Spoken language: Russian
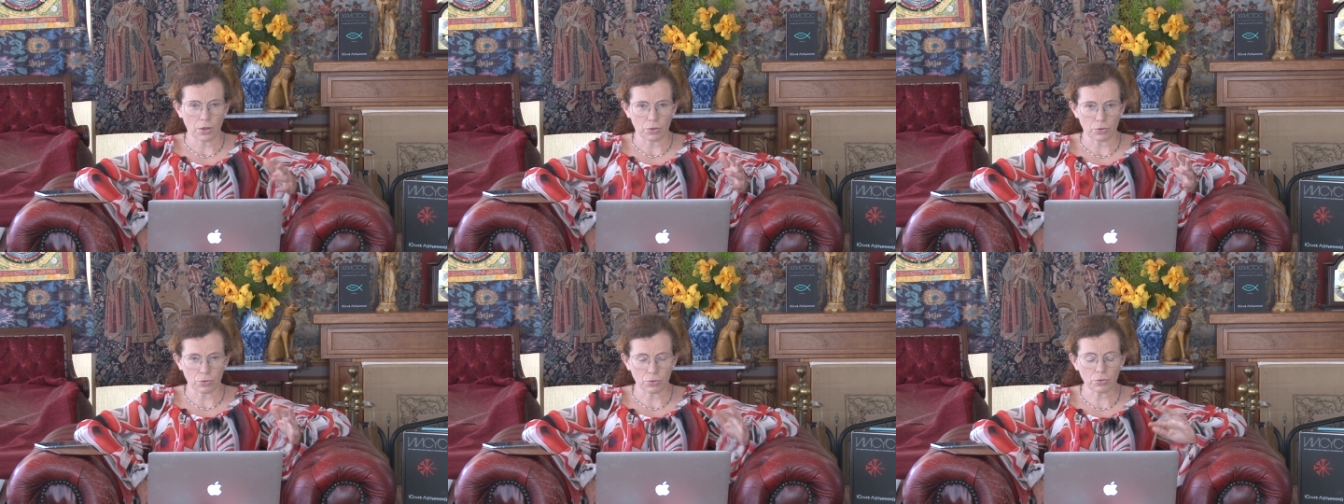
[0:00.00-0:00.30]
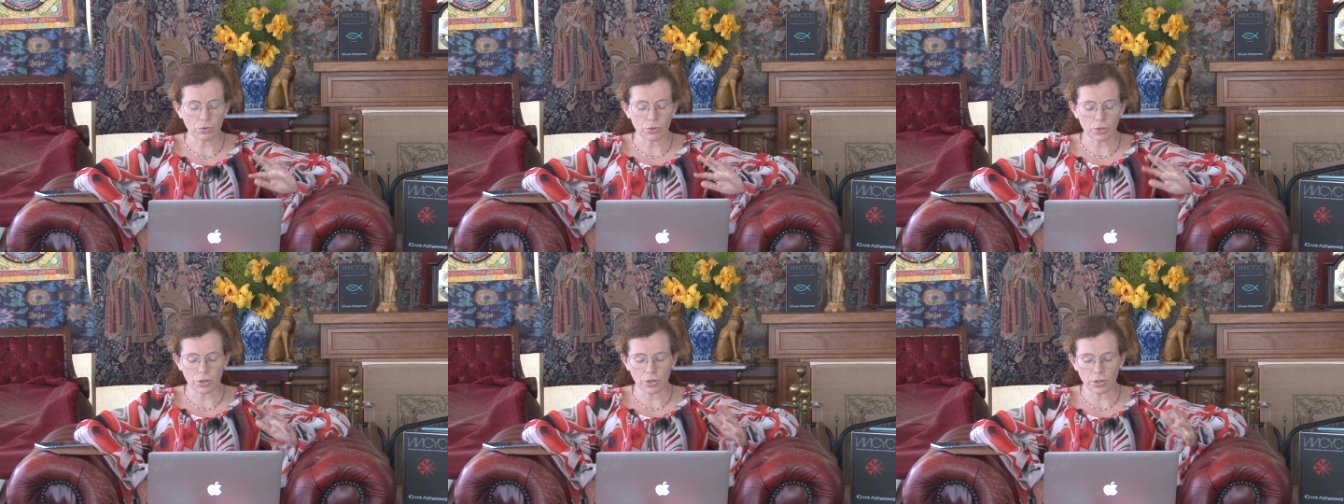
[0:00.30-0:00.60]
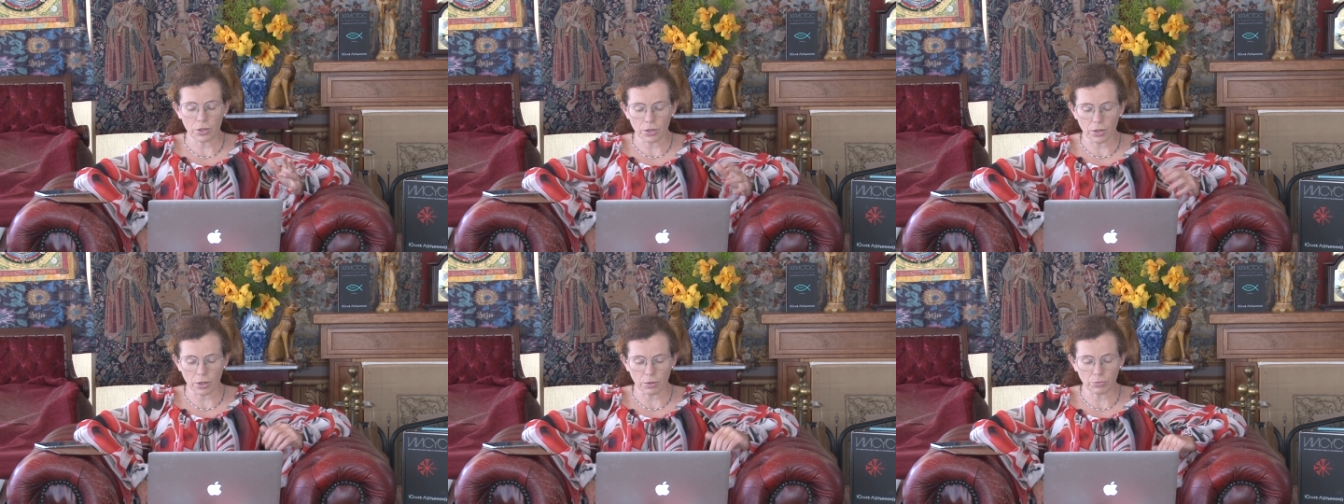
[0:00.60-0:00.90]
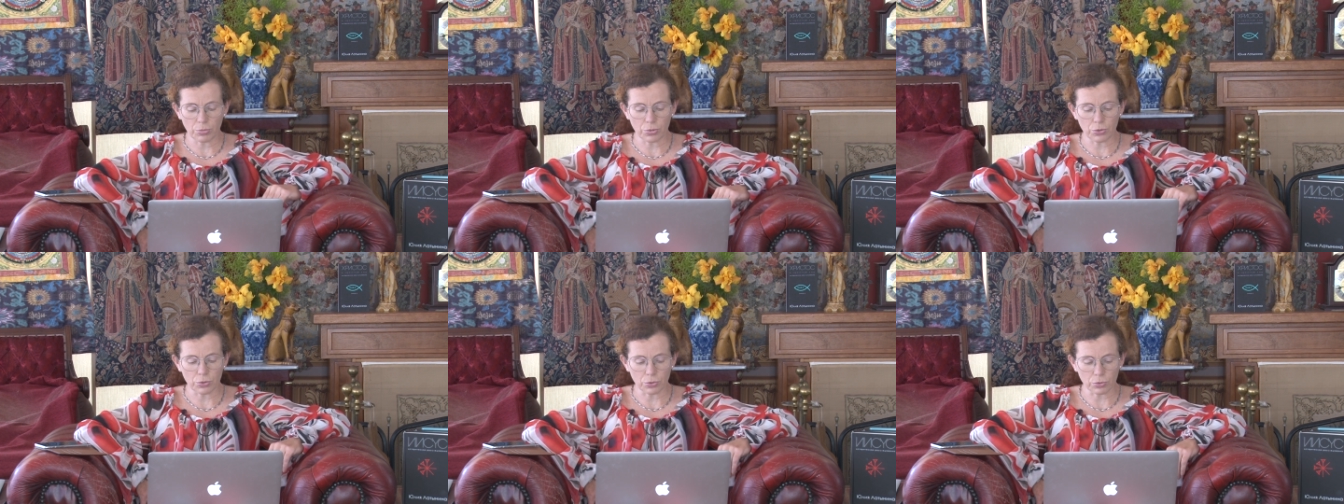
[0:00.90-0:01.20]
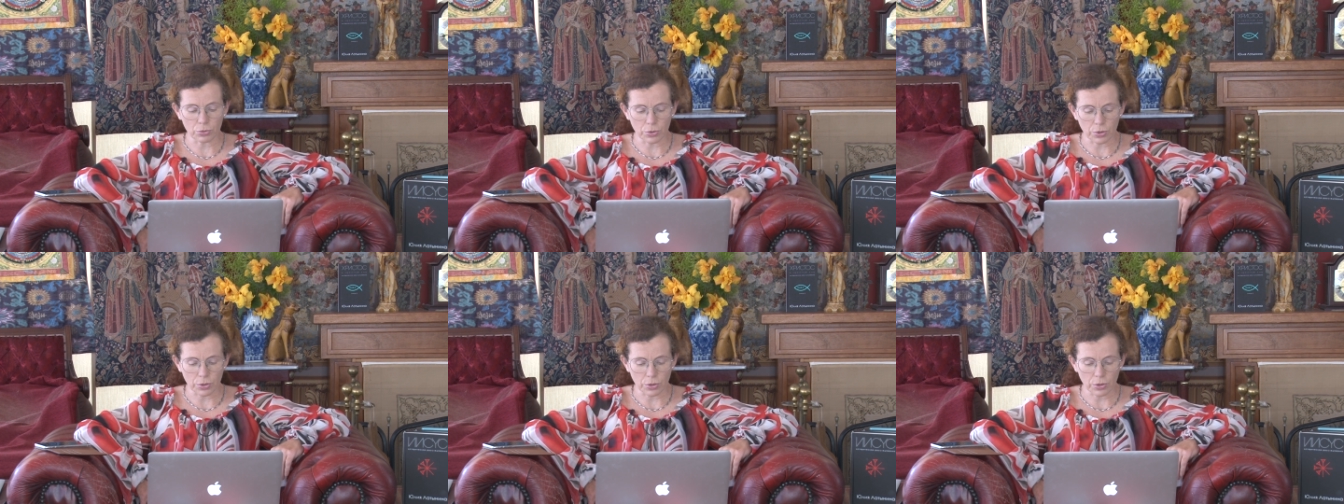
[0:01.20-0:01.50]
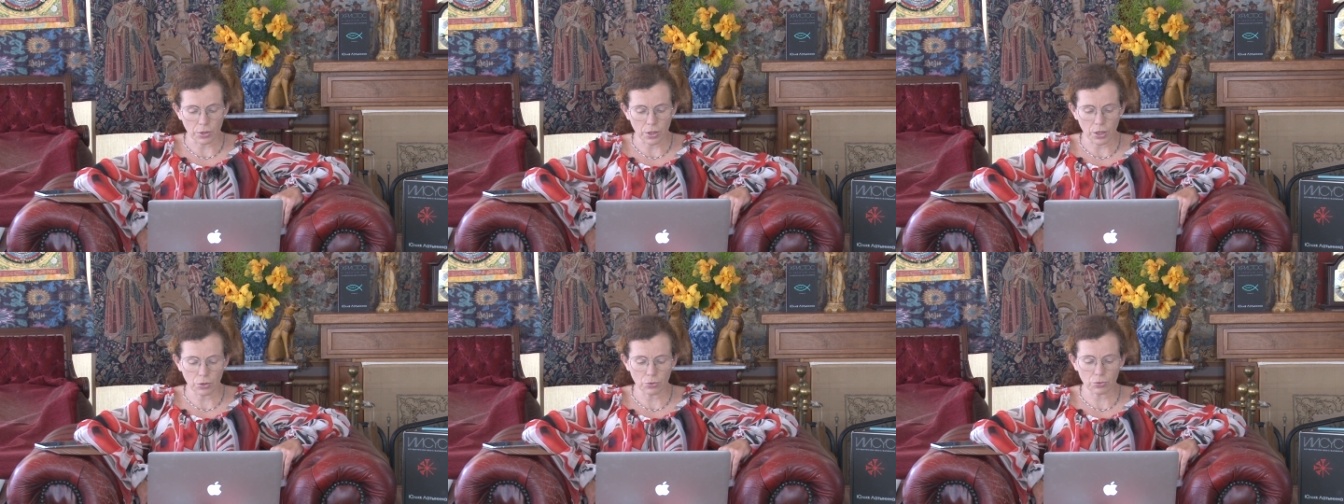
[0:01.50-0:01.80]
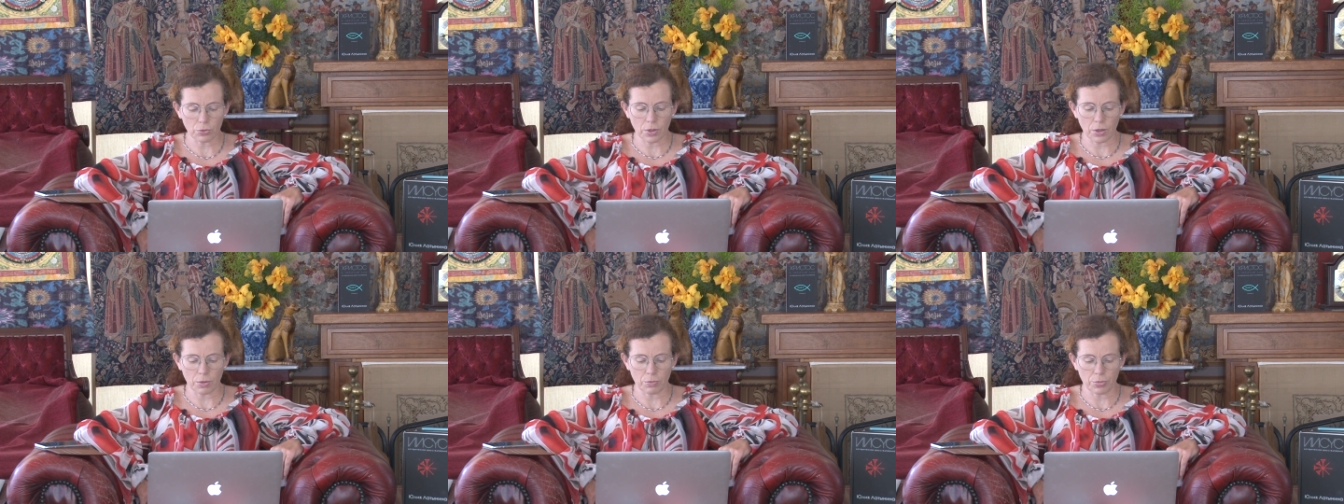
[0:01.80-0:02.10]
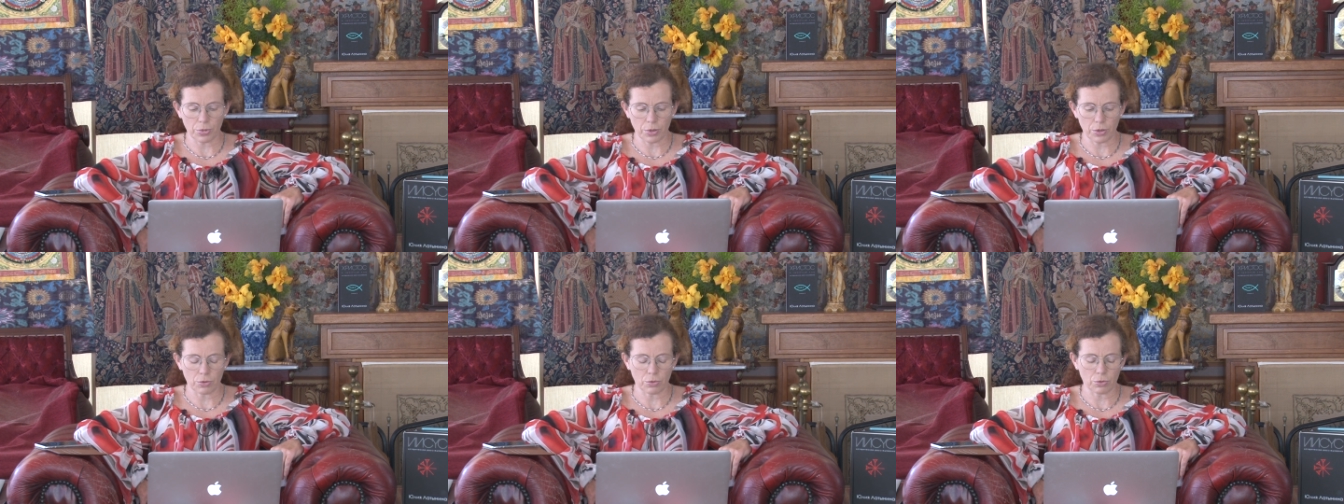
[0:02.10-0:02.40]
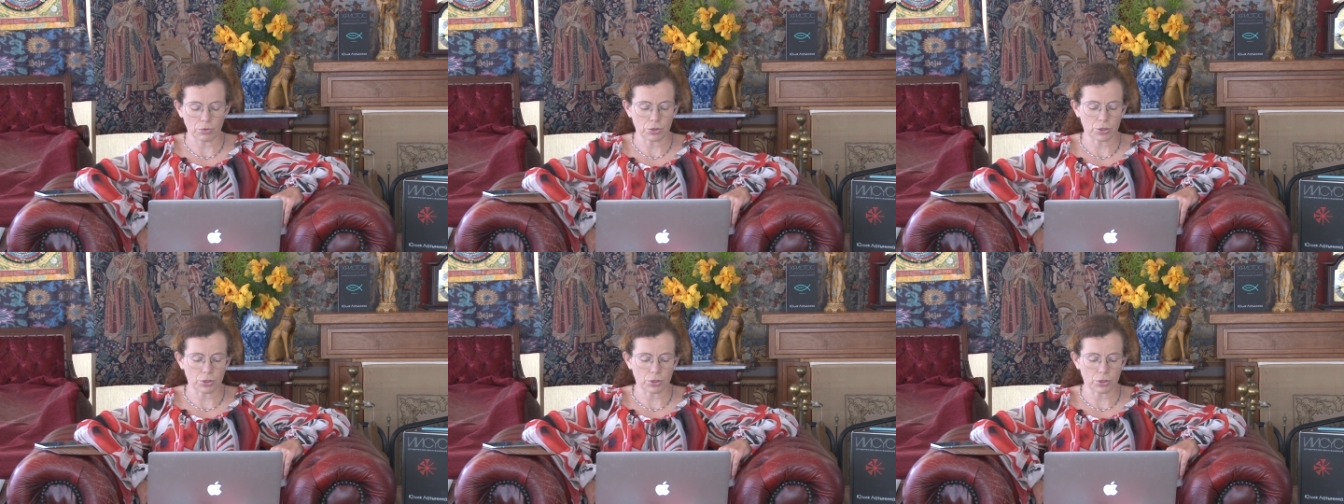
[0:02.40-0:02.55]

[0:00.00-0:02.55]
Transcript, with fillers: Ну и компьютер. Эту компанию